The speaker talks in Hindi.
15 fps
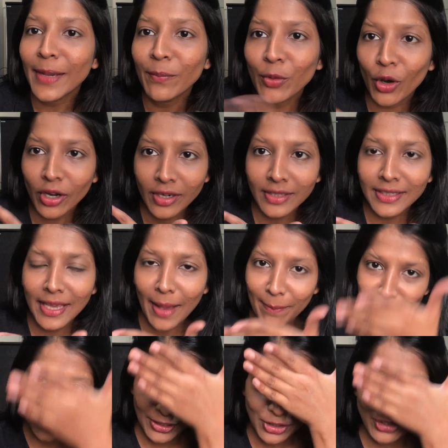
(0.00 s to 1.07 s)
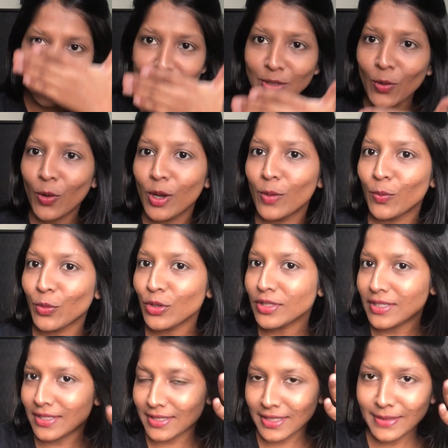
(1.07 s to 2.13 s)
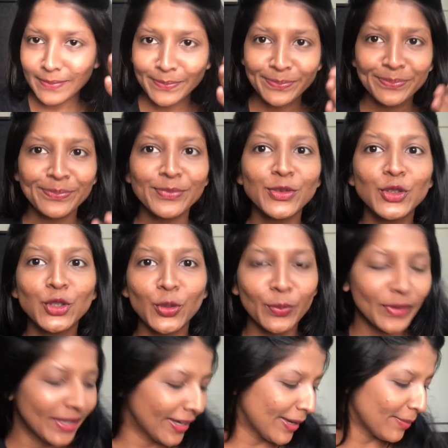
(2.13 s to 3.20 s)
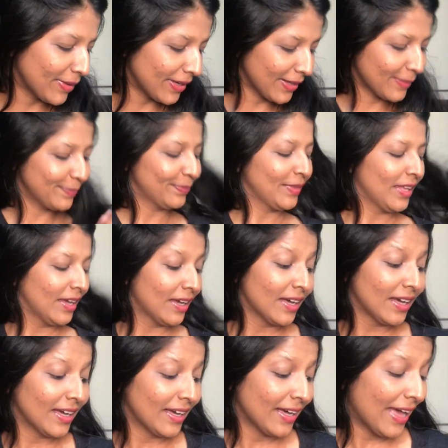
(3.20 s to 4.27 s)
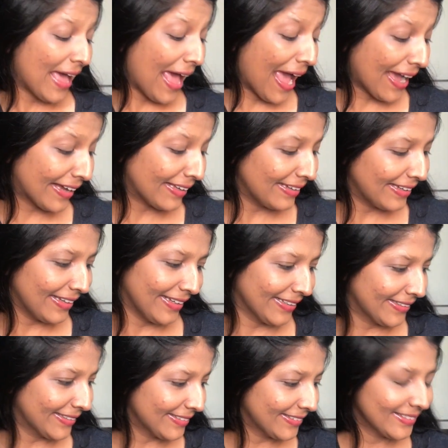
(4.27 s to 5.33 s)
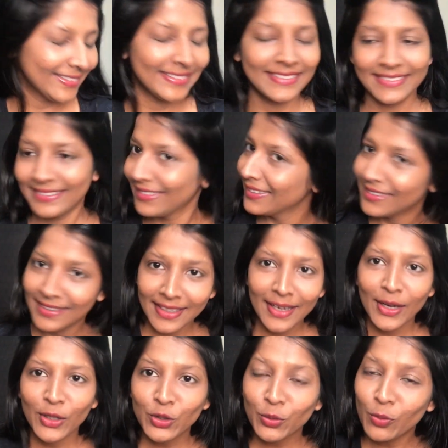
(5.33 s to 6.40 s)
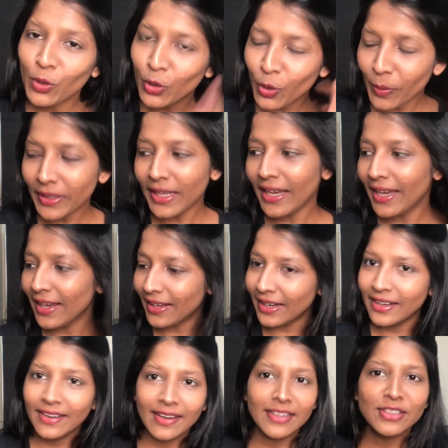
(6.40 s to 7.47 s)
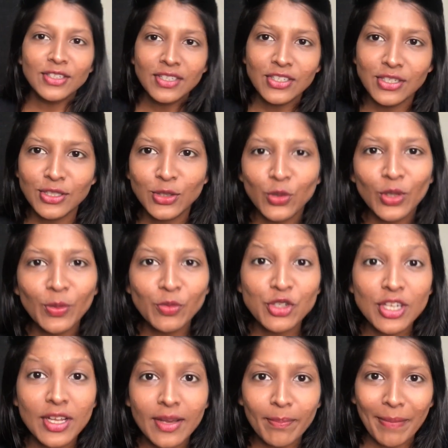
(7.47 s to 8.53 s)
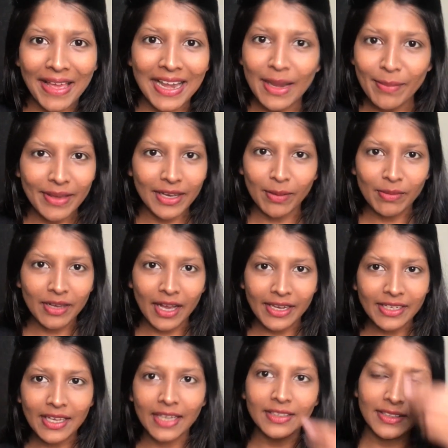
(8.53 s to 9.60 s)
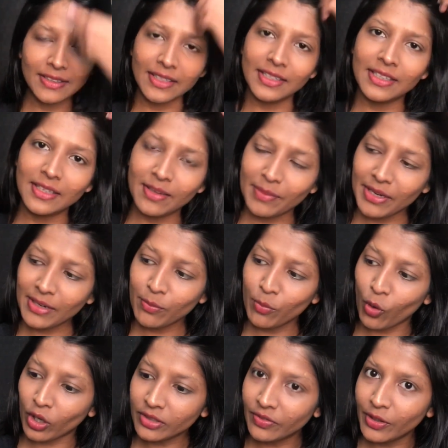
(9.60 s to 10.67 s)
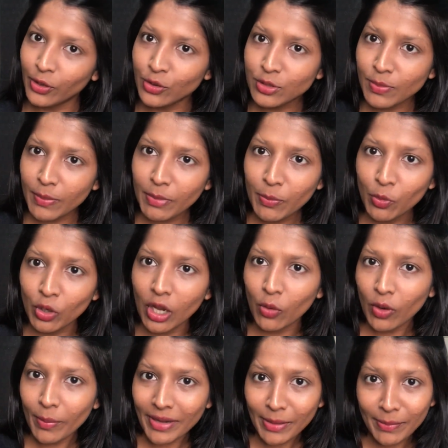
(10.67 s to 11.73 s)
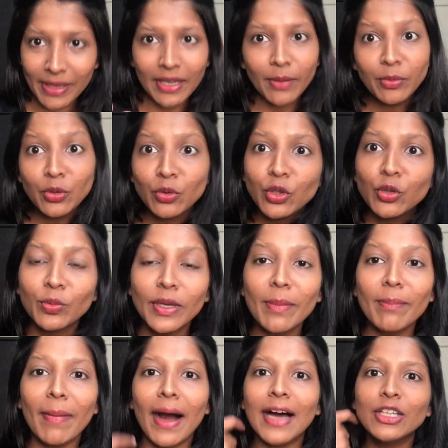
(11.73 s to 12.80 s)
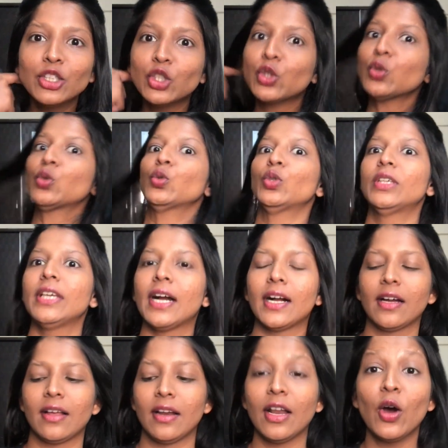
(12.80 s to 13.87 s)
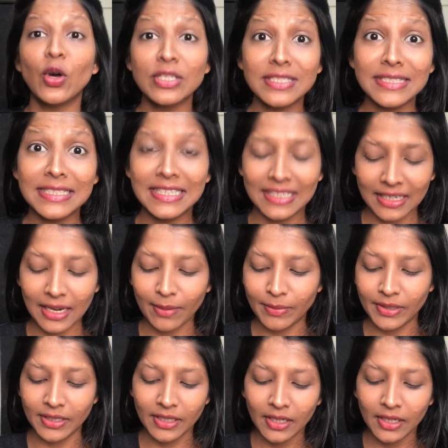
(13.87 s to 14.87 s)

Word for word: प्रोडक्ट के एप्लीकेशन से ऑलमोस्ट इसे छुप गए मेरे एक्ने तुम लोग को पता है एक इंटरेस्टिंग चीज़ क्योंकि मुझे पहले मेकअप लगाने की आदत नहीं थी मैंने बहुत वीडियोस में भी बोला हुआ है मैंने मेकअप यूट्यूब के बाद शुरू किया करना और सीखना भी